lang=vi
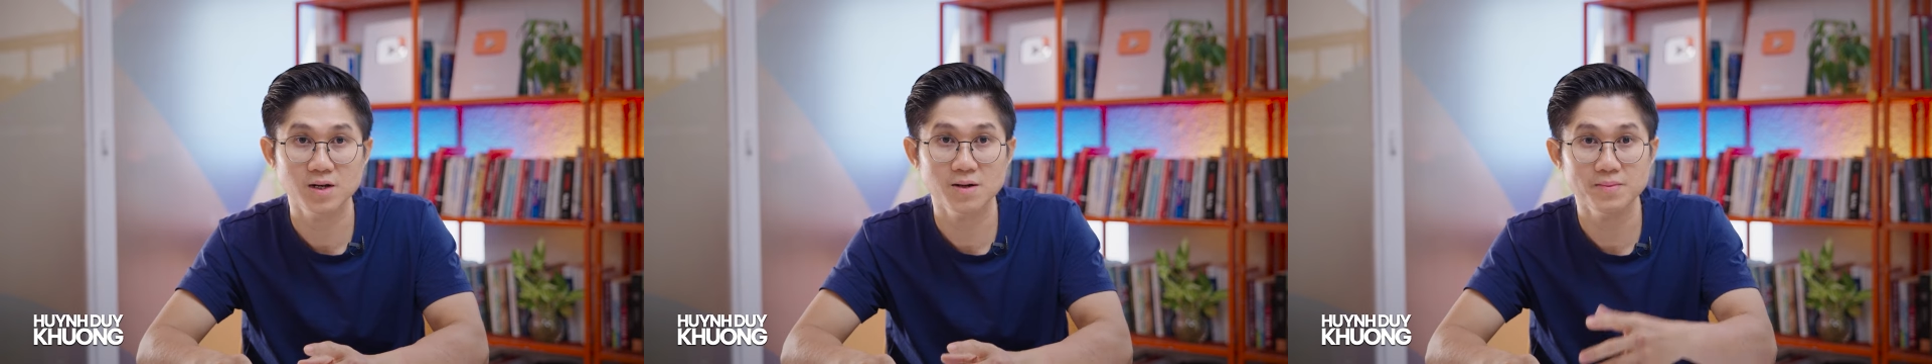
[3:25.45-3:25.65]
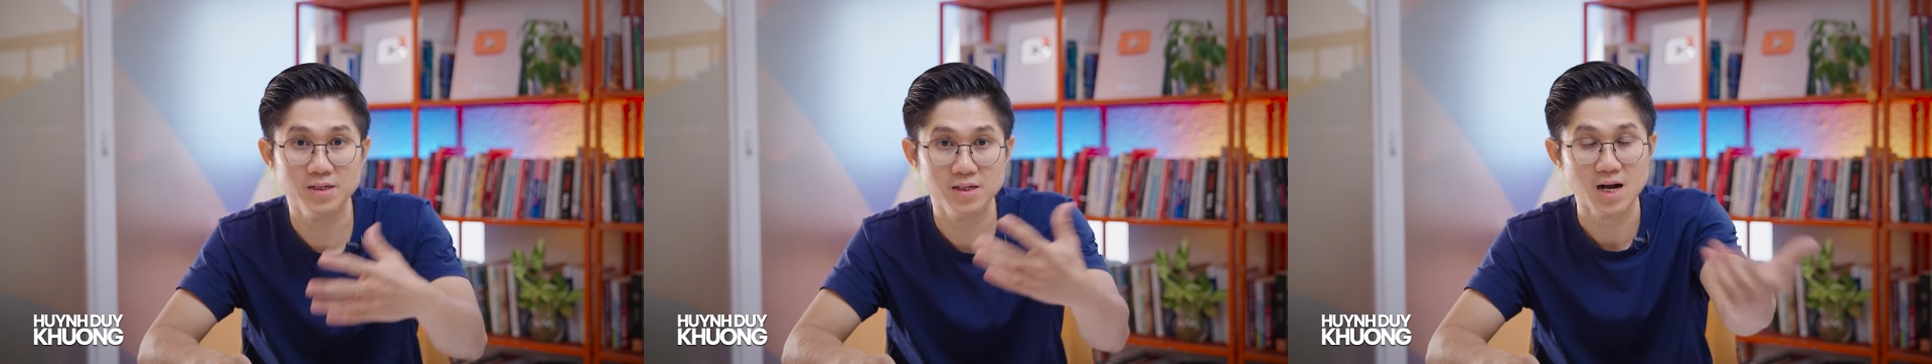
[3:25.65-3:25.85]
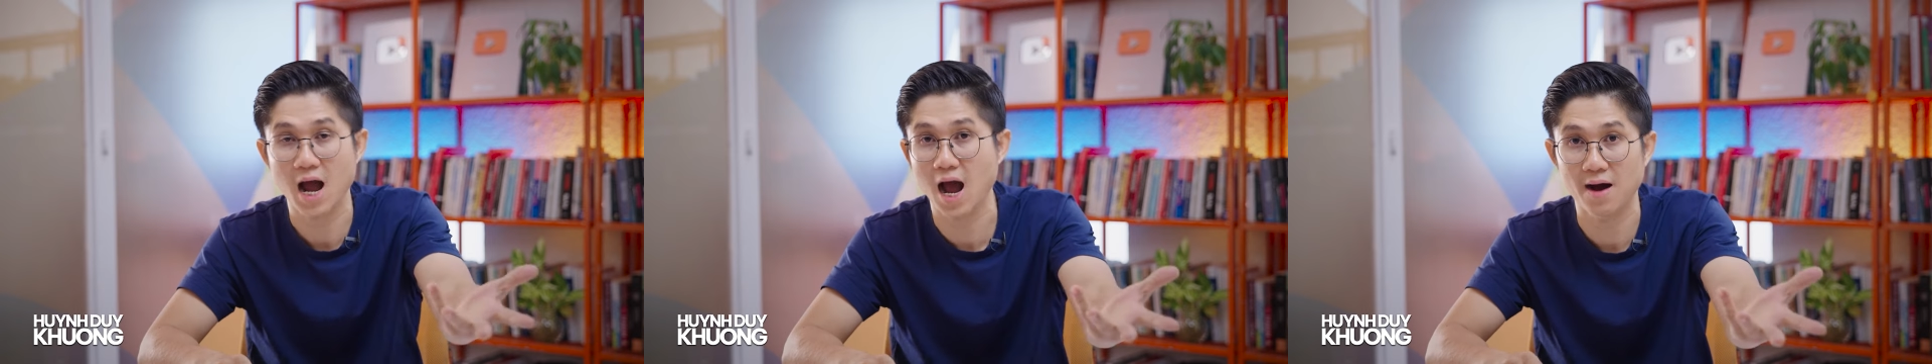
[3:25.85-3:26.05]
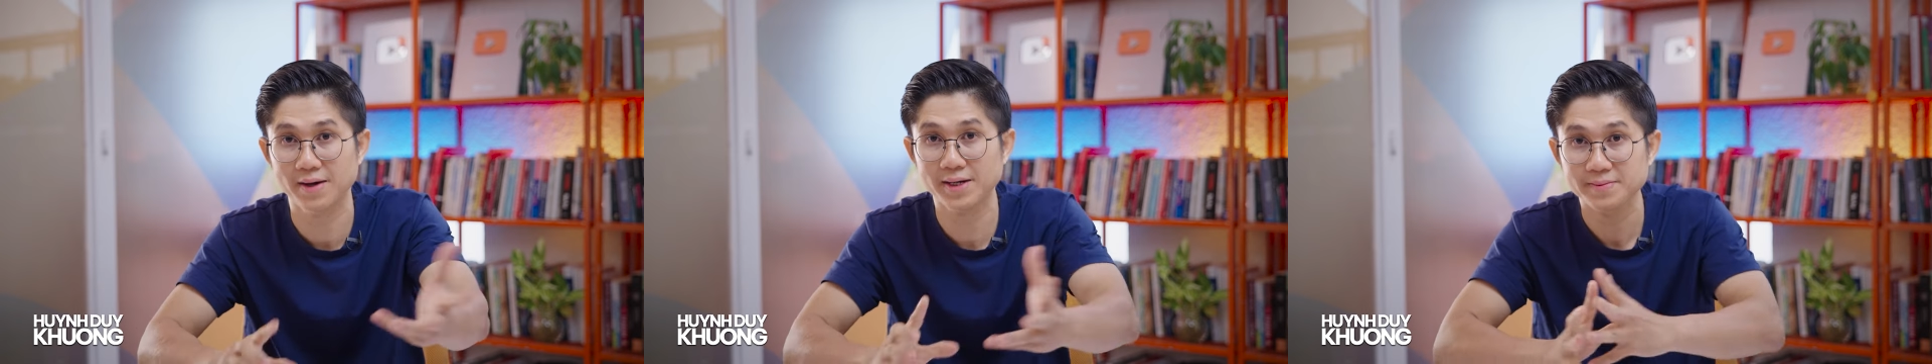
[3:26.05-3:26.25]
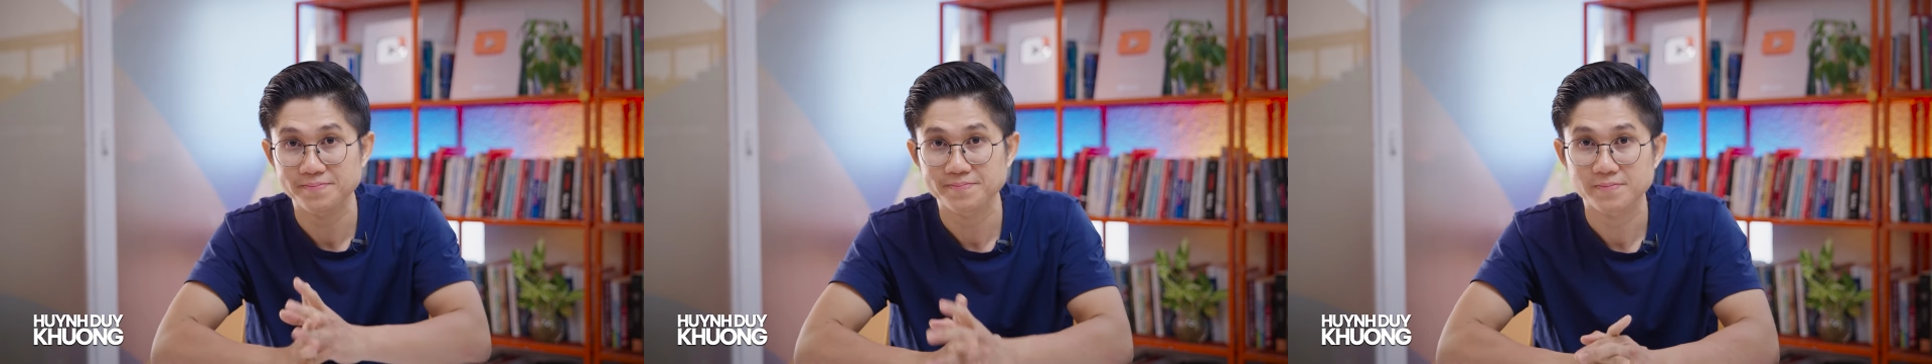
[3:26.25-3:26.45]
Nếu mình được
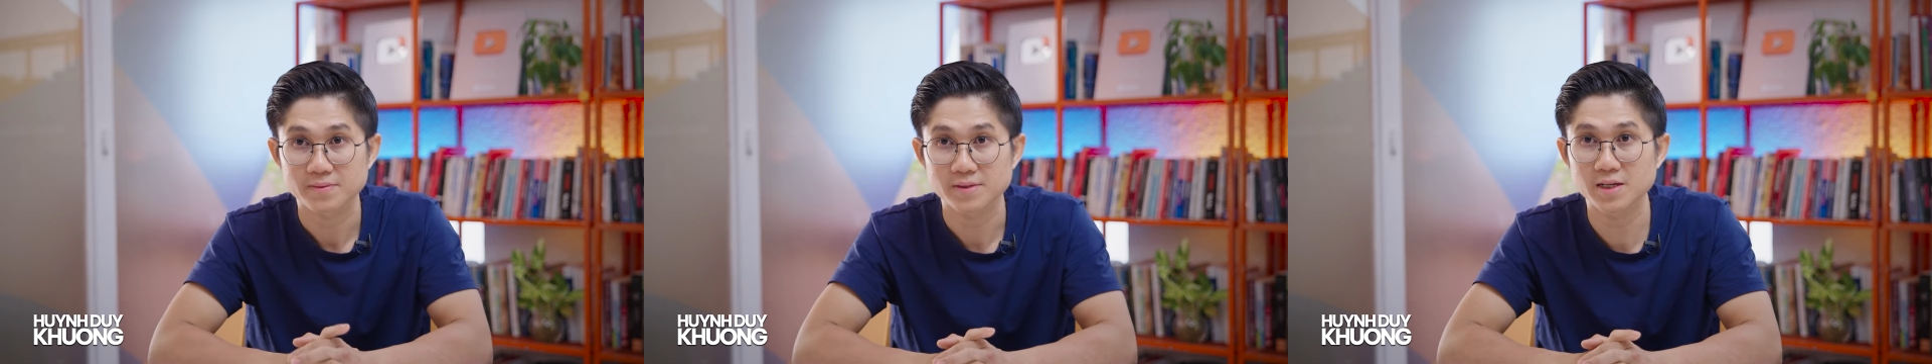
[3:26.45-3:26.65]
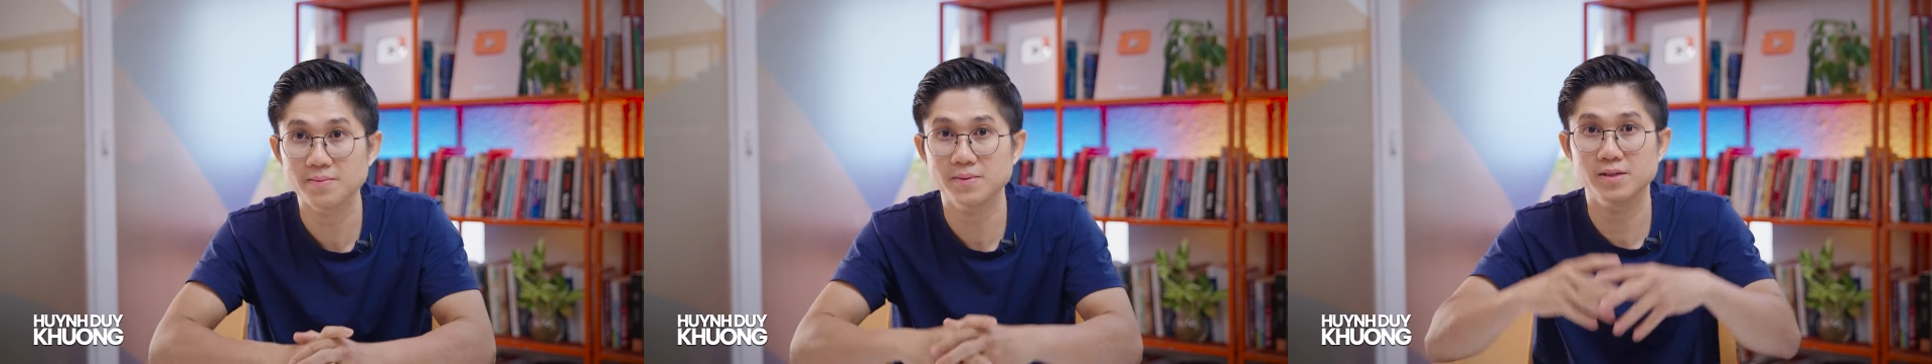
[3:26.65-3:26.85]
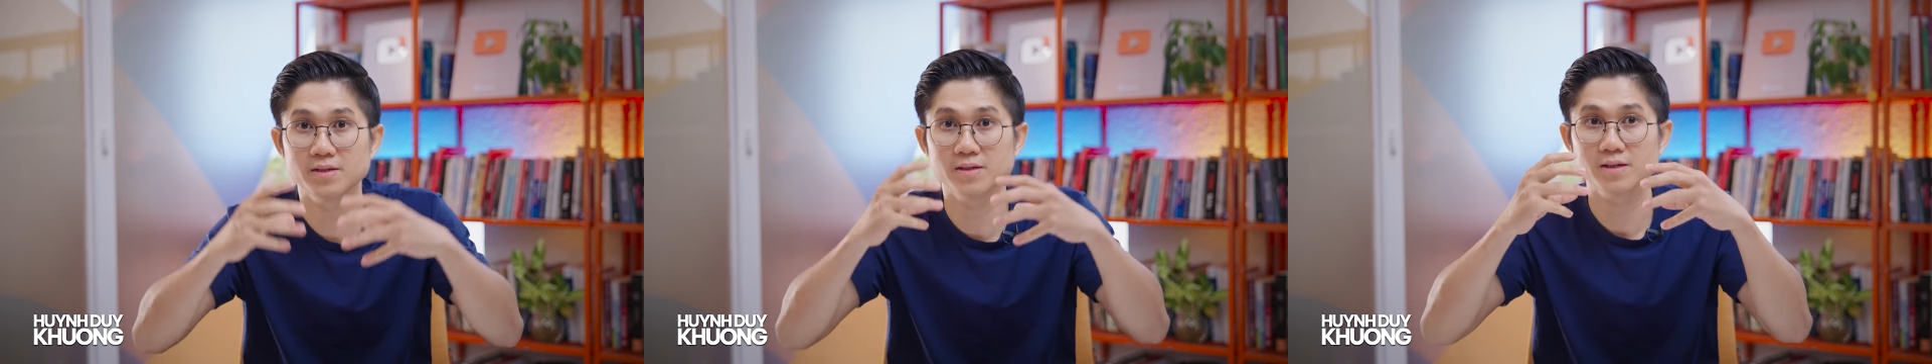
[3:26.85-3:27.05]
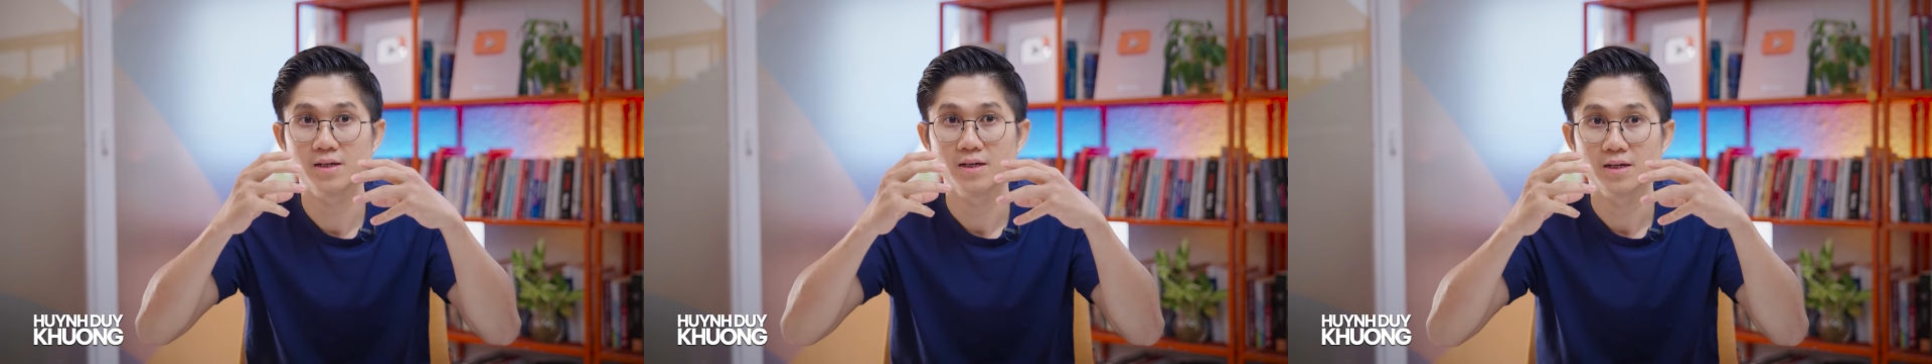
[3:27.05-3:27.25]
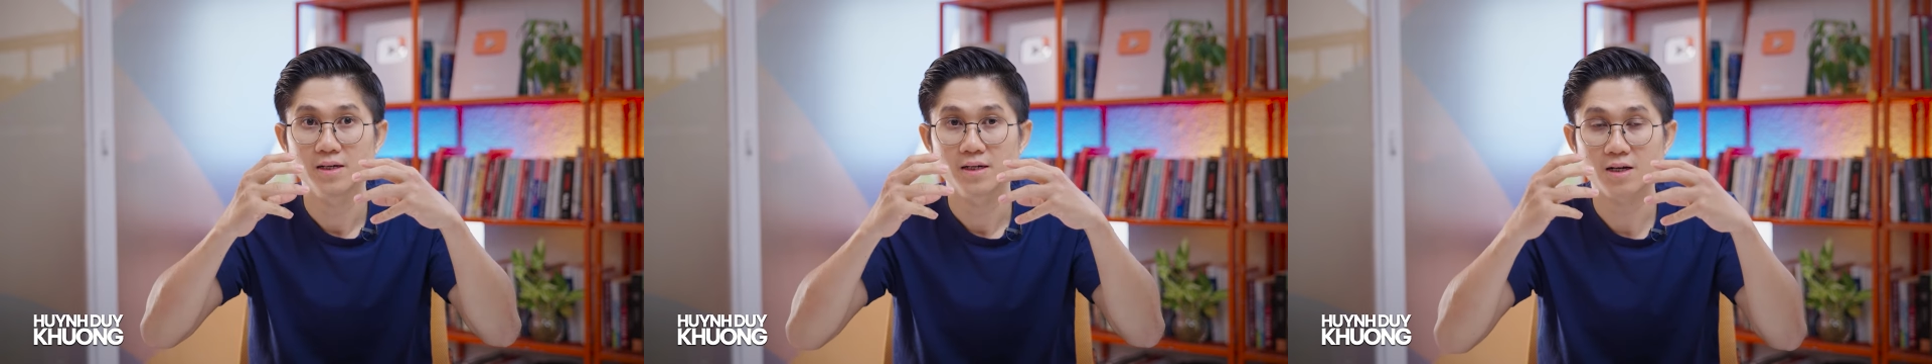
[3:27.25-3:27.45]
hỏi, nếu mình được